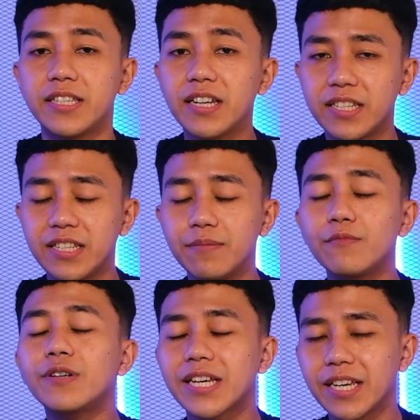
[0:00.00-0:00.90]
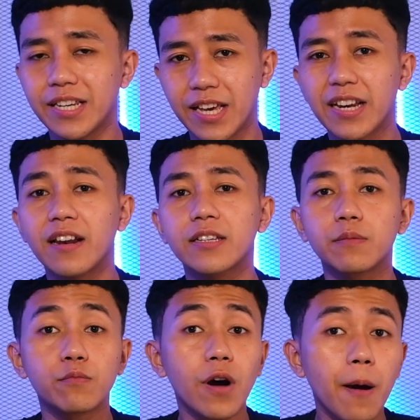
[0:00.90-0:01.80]
Jadi Munich ini adalah
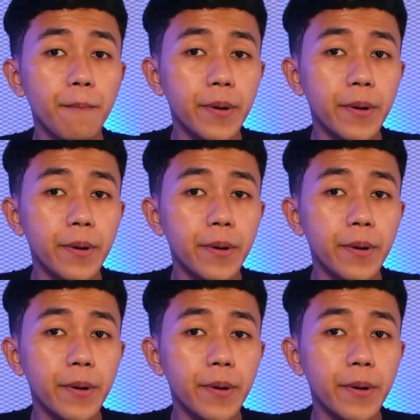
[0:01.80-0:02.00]
sebuah